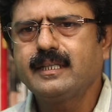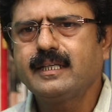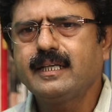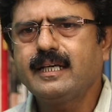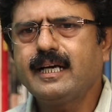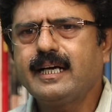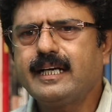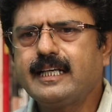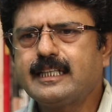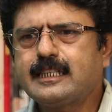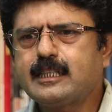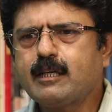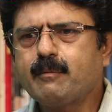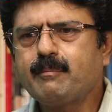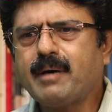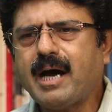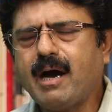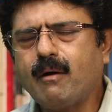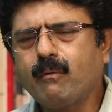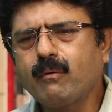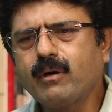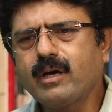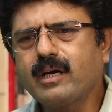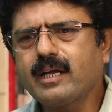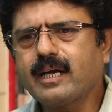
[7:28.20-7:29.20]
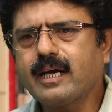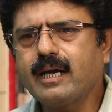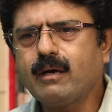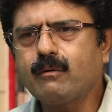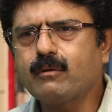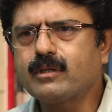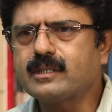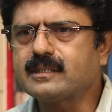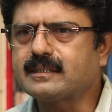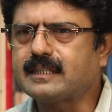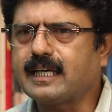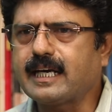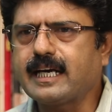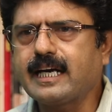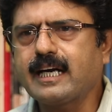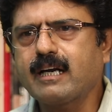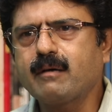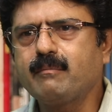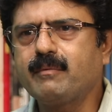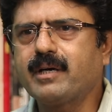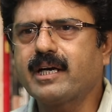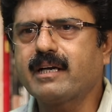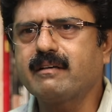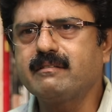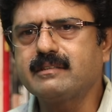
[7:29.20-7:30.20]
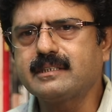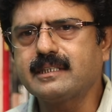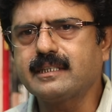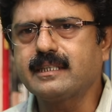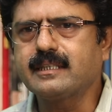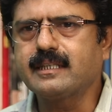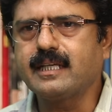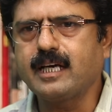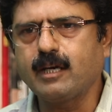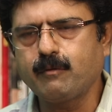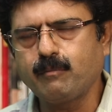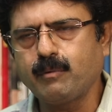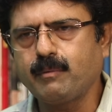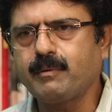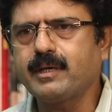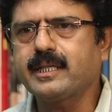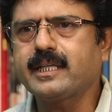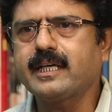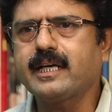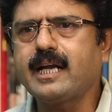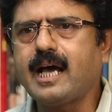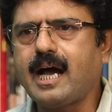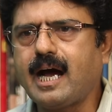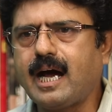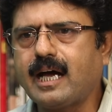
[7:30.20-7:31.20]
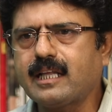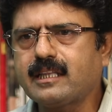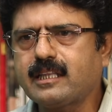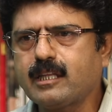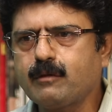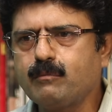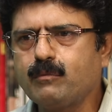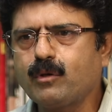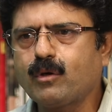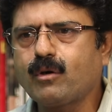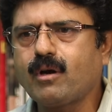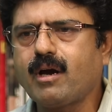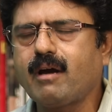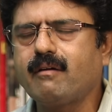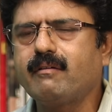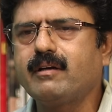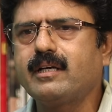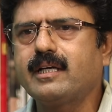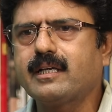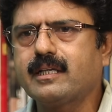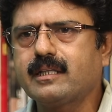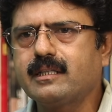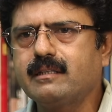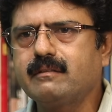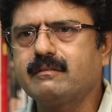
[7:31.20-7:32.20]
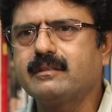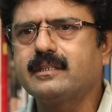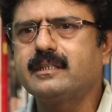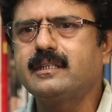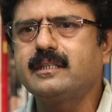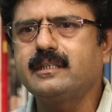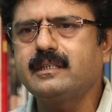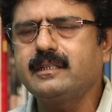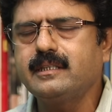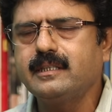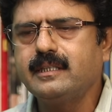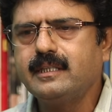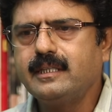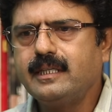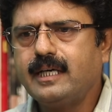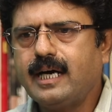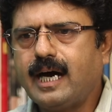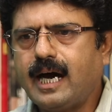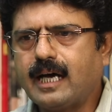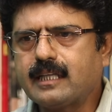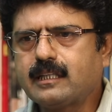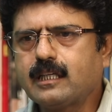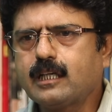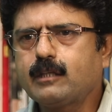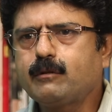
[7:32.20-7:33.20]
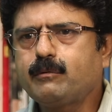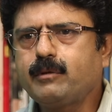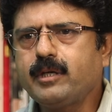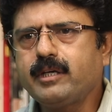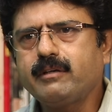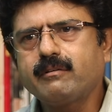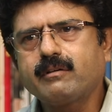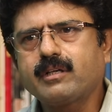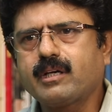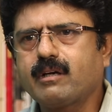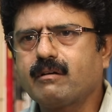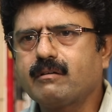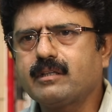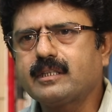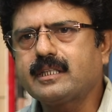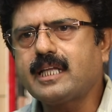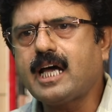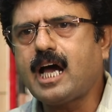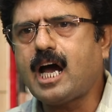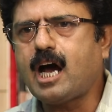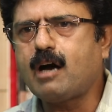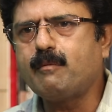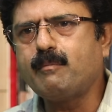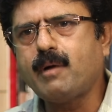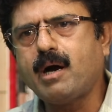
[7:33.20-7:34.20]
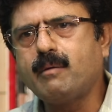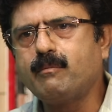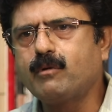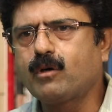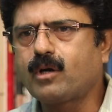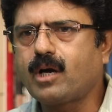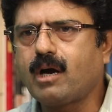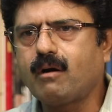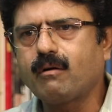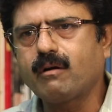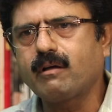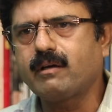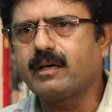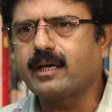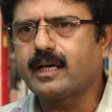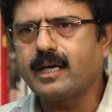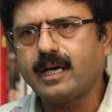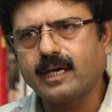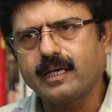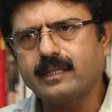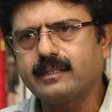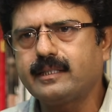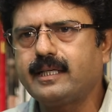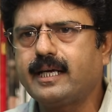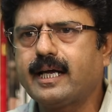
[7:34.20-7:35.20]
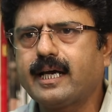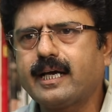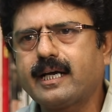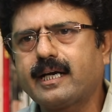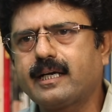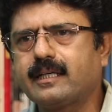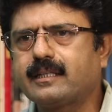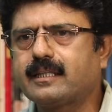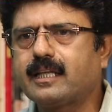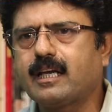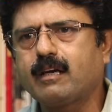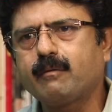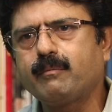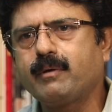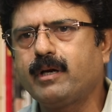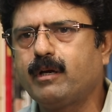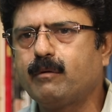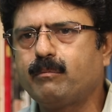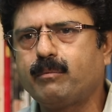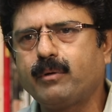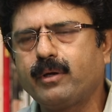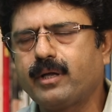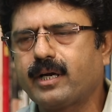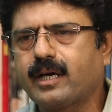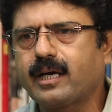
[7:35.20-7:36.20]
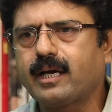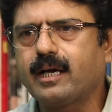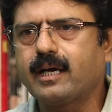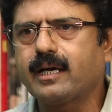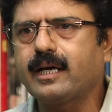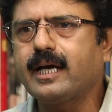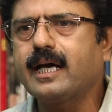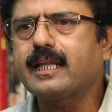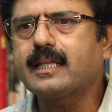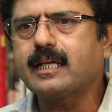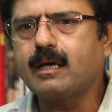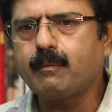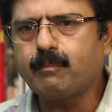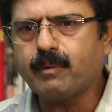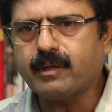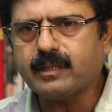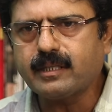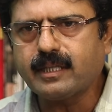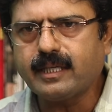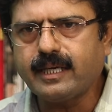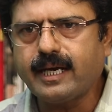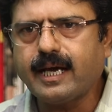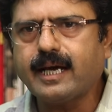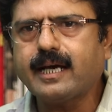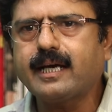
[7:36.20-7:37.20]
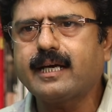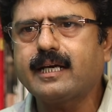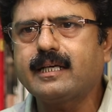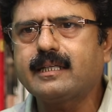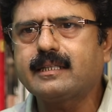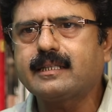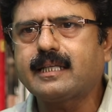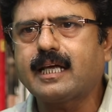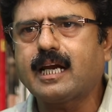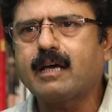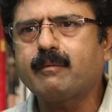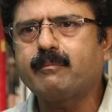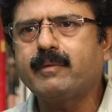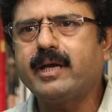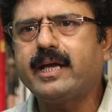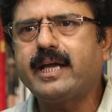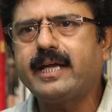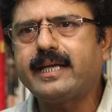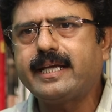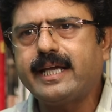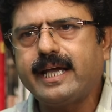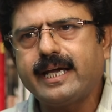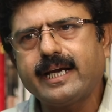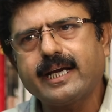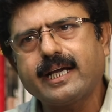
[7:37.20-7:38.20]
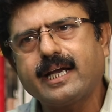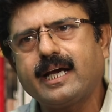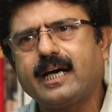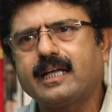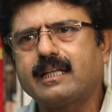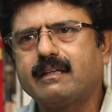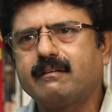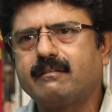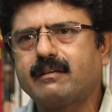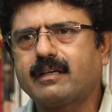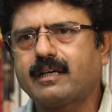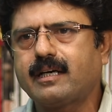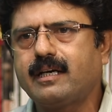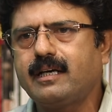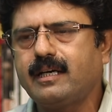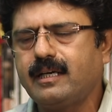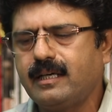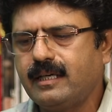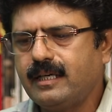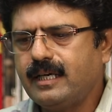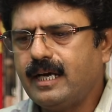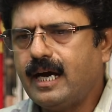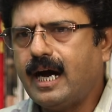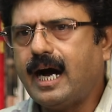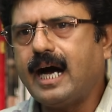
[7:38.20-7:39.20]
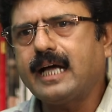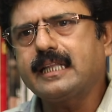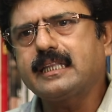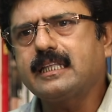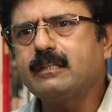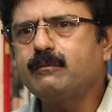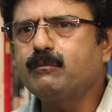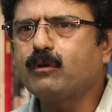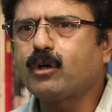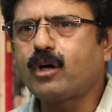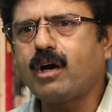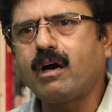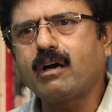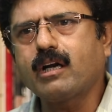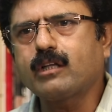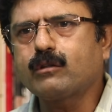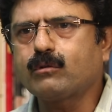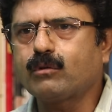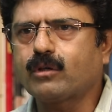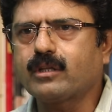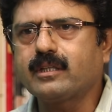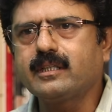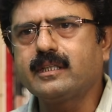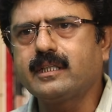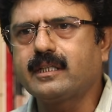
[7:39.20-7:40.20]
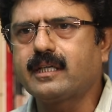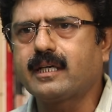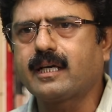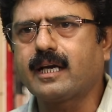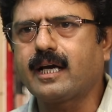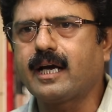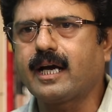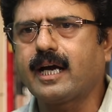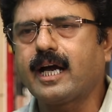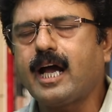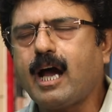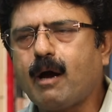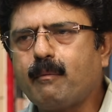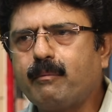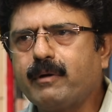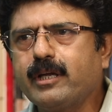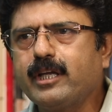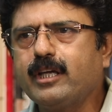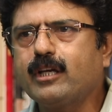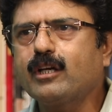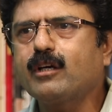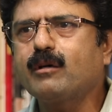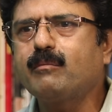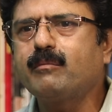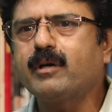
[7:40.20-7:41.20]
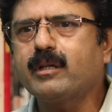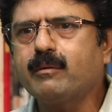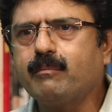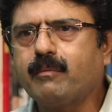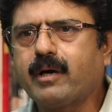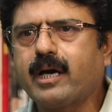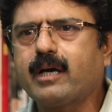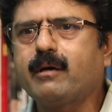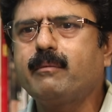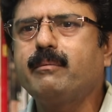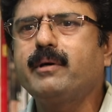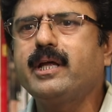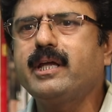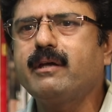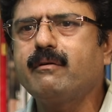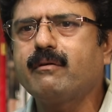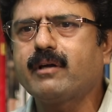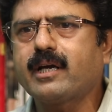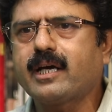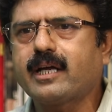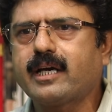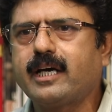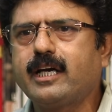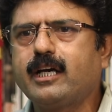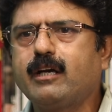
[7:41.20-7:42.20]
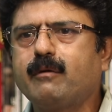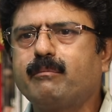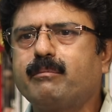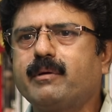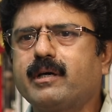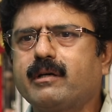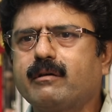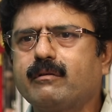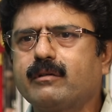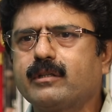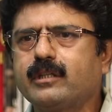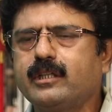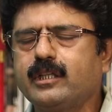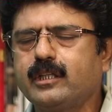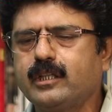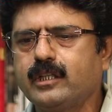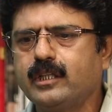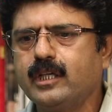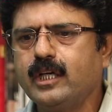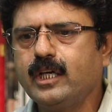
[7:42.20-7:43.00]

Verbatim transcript: இல்லை நிச்சயமாக அவங்களுக்கெல்லாம் ஒரு சங்கடமான விஷயந்தான் இப்போ பார்த்தீங்கன்னா அதிமுகவிலிருந்து வந்து அதிருப்தியுற்றவர்கள் தான் அமமுகவில் இருக்காங்க தினகரன் தலைமையில் போயிருக்காங்க அதுக்கப்புறம் தினகரன் தலைமையை ஏற்காதவர்கள் அதிமுகவில் தொடர்ந்துக்கிட்டு இருக்காங்க அப்படி இருக்கும்போது மறுபடியும் இவர்கள் ரெண்டு பேரும் வந்து